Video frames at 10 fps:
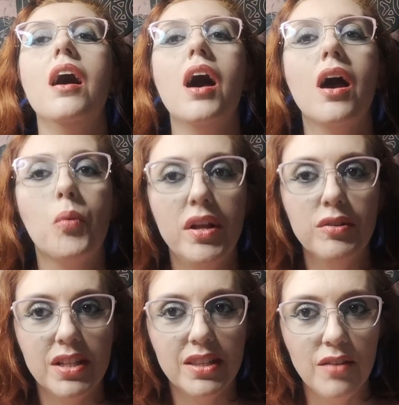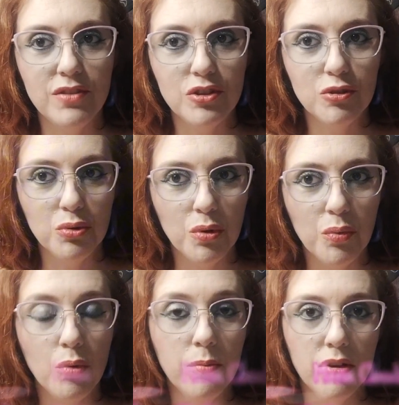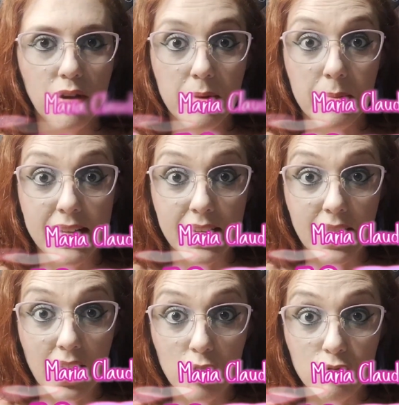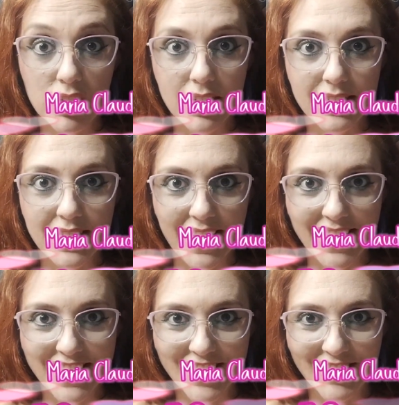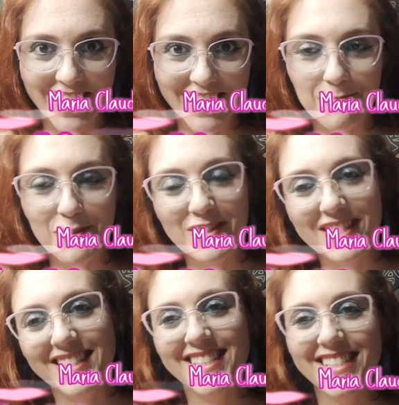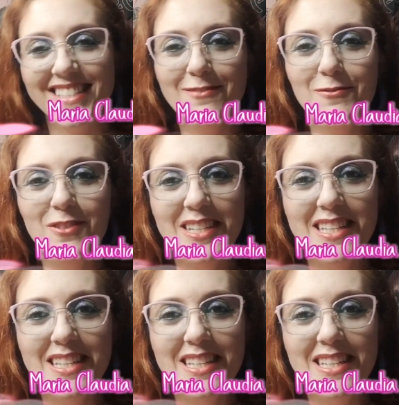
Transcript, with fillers: quando que tem vídeo novo. O meu nome é Maria Cláudia e este é o canal do Distrito A Gente Se Vira